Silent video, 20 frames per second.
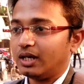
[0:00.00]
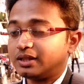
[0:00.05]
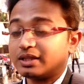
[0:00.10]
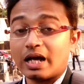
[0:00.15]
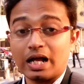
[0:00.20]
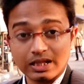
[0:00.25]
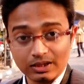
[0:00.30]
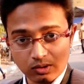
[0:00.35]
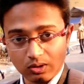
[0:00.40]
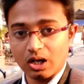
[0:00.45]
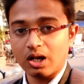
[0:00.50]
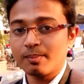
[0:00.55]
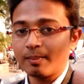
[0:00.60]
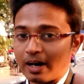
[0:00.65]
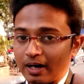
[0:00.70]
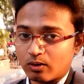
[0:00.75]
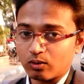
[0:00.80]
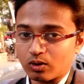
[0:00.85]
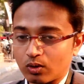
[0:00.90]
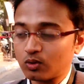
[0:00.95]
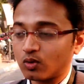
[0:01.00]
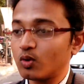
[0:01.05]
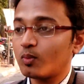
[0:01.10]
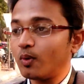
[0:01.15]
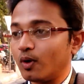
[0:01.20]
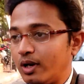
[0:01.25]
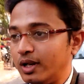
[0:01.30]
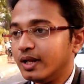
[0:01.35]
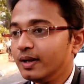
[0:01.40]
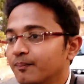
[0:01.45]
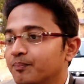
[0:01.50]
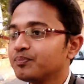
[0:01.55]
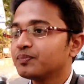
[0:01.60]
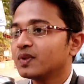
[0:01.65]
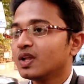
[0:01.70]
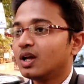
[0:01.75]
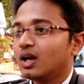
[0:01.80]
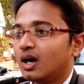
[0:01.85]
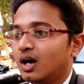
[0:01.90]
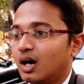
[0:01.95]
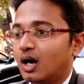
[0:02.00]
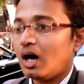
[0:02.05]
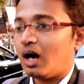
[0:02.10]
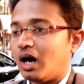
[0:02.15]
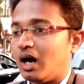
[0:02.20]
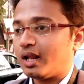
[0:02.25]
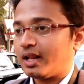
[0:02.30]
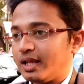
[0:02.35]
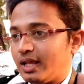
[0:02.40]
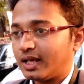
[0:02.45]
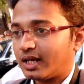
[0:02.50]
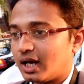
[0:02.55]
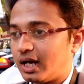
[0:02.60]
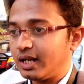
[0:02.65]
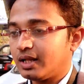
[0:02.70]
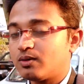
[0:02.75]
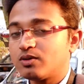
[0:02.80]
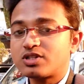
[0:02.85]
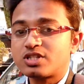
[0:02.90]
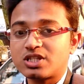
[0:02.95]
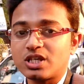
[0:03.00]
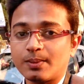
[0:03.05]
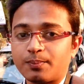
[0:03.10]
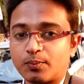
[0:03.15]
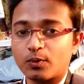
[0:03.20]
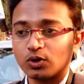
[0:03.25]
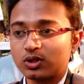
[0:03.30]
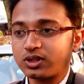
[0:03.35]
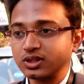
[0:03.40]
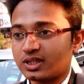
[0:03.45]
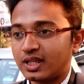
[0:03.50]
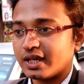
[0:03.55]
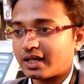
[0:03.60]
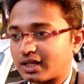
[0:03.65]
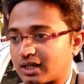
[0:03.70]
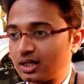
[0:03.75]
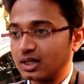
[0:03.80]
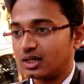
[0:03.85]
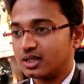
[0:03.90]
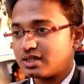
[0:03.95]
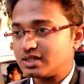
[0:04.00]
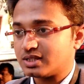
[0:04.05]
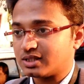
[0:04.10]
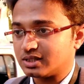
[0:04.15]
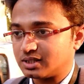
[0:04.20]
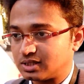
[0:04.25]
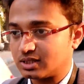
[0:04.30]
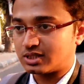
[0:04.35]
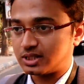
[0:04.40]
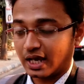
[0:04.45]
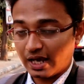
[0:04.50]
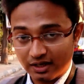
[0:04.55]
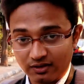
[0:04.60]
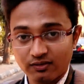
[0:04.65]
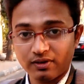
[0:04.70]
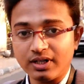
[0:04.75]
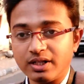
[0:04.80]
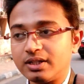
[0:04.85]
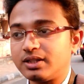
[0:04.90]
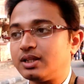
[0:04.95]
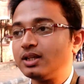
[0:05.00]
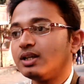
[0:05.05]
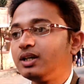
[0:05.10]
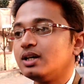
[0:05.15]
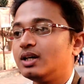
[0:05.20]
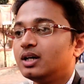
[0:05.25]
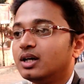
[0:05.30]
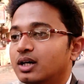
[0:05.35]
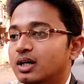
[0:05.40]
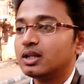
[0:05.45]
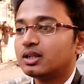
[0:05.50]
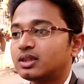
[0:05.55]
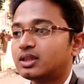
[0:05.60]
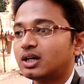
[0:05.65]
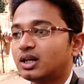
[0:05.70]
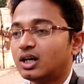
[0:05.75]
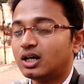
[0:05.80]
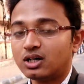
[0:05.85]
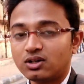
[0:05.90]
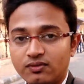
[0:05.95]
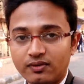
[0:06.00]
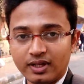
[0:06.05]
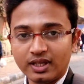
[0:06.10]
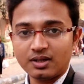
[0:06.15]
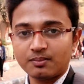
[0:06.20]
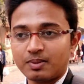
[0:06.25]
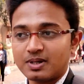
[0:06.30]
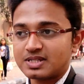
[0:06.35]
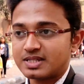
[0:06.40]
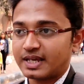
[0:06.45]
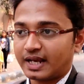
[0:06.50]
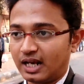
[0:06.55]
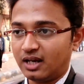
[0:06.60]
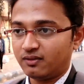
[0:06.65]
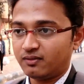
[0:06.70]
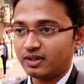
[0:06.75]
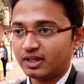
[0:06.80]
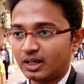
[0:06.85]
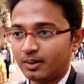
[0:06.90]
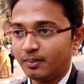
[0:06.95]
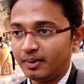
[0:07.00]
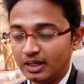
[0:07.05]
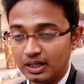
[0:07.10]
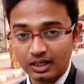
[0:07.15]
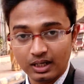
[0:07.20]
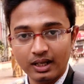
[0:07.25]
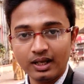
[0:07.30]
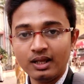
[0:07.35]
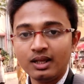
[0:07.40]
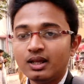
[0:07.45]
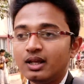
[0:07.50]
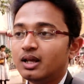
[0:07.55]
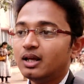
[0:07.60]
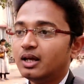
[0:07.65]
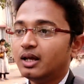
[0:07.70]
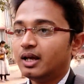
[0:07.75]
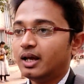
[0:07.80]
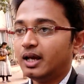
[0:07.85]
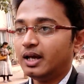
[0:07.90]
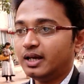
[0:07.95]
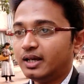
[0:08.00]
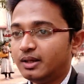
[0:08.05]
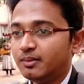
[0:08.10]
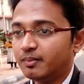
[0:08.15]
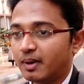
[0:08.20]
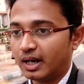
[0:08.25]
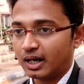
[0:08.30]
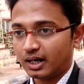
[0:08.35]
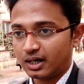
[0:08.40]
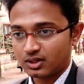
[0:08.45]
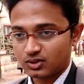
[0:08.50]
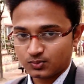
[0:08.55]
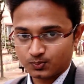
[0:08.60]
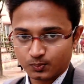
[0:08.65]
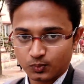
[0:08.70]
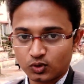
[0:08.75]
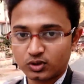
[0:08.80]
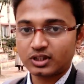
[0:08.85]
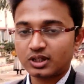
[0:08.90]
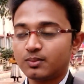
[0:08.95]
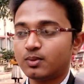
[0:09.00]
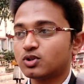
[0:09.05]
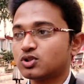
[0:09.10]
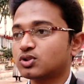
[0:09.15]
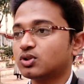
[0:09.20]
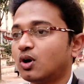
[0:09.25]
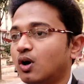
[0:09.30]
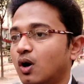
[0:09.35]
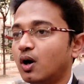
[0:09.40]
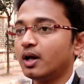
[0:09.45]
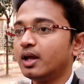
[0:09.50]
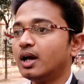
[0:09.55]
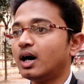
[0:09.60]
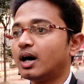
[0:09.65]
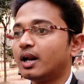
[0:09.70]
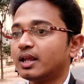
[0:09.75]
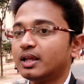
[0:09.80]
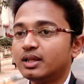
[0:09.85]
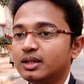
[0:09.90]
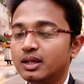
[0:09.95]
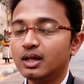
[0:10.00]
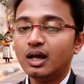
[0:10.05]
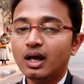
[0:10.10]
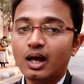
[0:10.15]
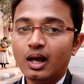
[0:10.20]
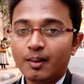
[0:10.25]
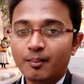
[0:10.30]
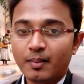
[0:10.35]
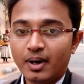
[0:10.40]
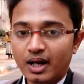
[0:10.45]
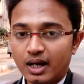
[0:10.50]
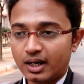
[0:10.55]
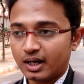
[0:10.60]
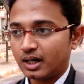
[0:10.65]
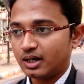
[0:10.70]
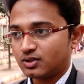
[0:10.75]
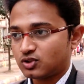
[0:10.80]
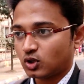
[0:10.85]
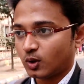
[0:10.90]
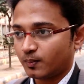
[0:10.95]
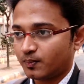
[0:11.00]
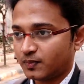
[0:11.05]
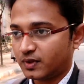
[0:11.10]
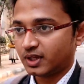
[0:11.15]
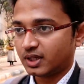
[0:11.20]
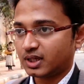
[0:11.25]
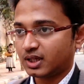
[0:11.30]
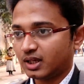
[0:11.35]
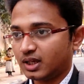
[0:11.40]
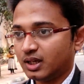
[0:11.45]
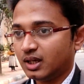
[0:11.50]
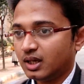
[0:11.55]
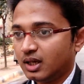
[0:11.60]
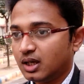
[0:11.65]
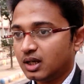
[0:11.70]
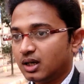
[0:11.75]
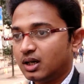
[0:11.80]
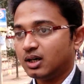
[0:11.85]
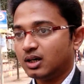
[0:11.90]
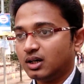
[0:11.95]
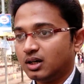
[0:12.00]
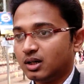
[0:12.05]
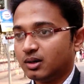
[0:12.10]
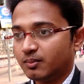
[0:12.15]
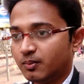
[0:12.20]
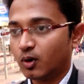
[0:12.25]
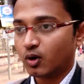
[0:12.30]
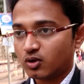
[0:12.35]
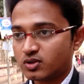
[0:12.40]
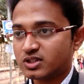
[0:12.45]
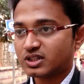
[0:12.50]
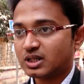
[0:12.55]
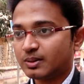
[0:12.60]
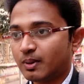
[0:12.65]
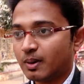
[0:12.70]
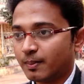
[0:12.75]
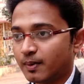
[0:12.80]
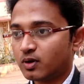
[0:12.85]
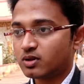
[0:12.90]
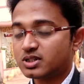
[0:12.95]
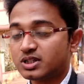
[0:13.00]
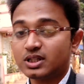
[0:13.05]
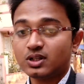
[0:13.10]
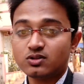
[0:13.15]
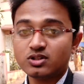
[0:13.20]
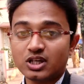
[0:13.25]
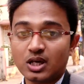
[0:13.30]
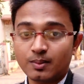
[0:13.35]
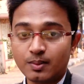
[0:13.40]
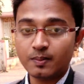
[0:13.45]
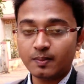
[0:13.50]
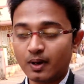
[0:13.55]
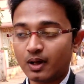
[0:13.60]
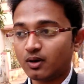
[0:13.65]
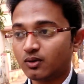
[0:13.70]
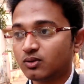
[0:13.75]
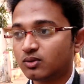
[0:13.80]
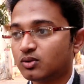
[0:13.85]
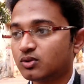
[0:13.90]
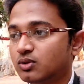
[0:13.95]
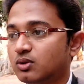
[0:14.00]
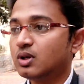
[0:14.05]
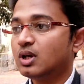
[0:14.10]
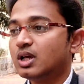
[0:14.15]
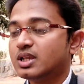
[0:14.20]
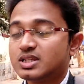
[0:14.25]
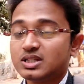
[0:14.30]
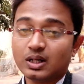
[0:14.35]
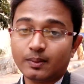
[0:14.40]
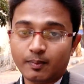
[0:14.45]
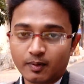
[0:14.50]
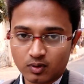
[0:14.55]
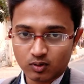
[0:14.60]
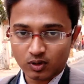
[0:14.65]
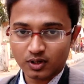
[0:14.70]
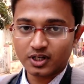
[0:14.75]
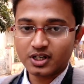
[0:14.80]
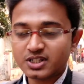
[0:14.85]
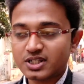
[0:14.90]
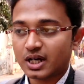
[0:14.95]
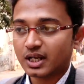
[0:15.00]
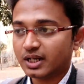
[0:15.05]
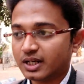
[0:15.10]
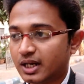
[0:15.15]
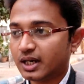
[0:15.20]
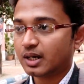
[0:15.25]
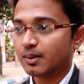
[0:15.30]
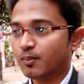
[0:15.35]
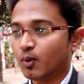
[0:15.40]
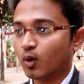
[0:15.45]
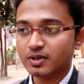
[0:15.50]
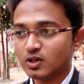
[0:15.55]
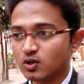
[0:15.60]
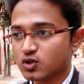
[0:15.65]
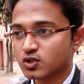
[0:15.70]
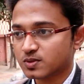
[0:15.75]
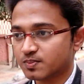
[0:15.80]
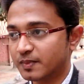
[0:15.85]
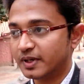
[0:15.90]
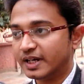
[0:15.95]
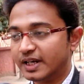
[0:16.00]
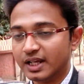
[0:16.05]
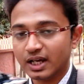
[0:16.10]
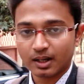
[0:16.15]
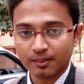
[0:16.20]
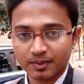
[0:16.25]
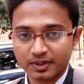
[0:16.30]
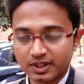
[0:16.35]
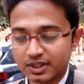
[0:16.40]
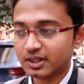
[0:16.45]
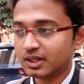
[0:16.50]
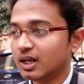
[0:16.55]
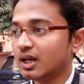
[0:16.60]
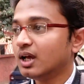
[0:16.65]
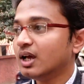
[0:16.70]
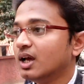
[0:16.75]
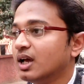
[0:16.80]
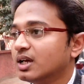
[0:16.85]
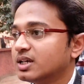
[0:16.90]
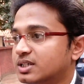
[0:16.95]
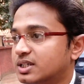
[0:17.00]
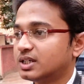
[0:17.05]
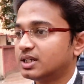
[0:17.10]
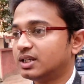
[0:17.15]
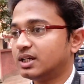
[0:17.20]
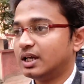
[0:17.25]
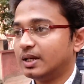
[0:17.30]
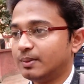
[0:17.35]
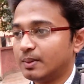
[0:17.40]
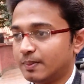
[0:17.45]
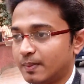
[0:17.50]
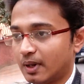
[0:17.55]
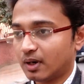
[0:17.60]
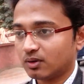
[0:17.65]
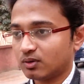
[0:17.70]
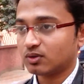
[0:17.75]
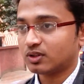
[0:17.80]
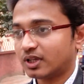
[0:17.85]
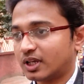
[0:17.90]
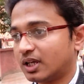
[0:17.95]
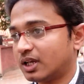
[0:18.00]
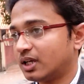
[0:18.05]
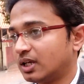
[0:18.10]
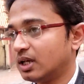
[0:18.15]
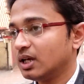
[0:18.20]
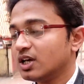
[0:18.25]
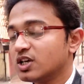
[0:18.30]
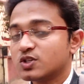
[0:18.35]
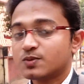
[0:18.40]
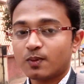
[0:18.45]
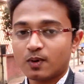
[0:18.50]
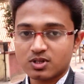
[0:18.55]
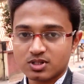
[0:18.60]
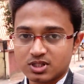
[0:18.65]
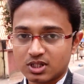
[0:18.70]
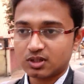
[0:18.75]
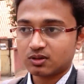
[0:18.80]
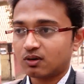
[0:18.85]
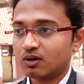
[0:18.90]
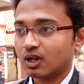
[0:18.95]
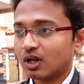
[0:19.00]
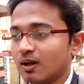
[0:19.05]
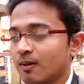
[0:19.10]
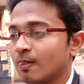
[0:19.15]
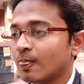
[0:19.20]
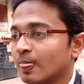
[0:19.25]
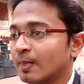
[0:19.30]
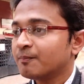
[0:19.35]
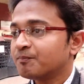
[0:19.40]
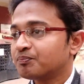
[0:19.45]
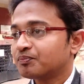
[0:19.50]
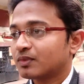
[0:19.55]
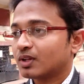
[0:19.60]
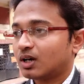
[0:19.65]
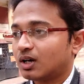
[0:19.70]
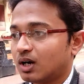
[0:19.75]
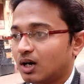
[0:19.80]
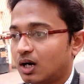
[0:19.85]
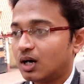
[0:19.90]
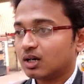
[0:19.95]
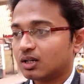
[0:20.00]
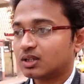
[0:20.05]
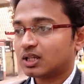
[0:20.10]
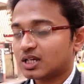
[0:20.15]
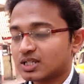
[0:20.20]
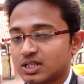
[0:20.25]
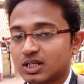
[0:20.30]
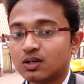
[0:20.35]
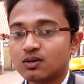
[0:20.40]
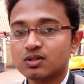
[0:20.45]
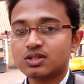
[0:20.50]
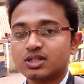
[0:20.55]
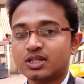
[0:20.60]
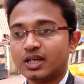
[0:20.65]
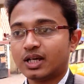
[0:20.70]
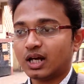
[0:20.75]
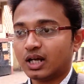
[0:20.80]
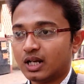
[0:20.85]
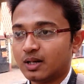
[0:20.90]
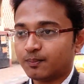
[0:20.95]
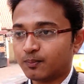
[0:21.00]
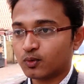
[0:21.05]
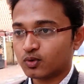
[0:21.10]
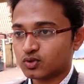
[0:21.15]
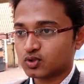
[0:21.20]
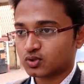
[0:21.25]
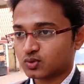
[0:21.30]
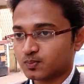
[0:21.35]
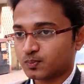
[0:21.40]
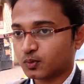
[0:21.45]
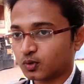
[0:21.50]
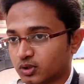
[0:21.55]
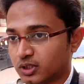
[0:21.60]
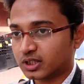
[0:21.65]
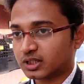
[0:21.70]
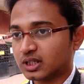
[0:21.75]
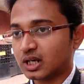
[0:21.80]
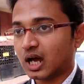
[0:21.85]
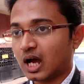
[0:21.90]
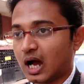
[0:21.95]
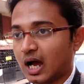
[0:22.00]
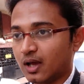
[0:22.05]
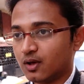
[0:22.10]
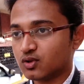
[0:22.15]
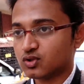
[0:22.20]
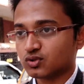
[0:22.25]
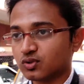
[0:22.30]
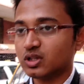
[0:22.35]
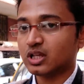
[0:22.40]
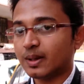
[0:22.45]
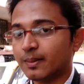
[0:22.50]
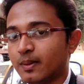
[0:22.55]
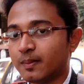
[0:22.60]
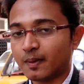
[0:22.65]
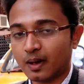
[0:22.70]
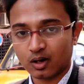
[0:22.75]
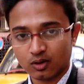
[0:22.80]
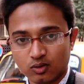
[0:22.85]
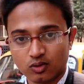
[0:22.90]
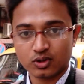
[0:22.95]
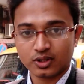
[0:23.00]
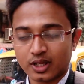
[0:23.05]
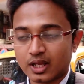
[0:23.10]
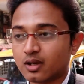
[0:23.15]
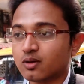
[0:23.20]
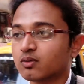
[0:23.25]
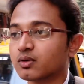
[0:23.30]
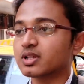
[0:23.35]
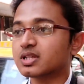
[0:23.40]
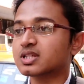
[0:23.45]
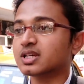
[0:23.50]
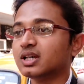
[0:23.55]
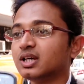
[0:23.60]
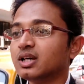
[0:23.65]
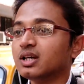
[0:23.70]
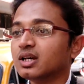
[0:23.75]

তালতলার মাঠও কেউ কেউ বলে আর এখানে হচ্ছে প্রত্যেক জানুয়ারিতে থার্ড উইক বা সেকেন্ড উইকে মিডলে এই মেলাটা প্রত্যেক বছর হয় আর এই মেলাটার সব থেকে বড় যেটা ব্যাপার হচ্ছে এটা হচ্ছে এবিপি আনন্দ যেটা আপনারা অলরেডি জানেন এটা নিউজ মিডিয়া আমাদের সে এবিপি আনন্দ থেকে স্পন্সার করা আর তাছাড়া হচ্ছে এখানে প্রত্যেকটা আয়োজনই এবিপি আনন্দ থেকেই করেছে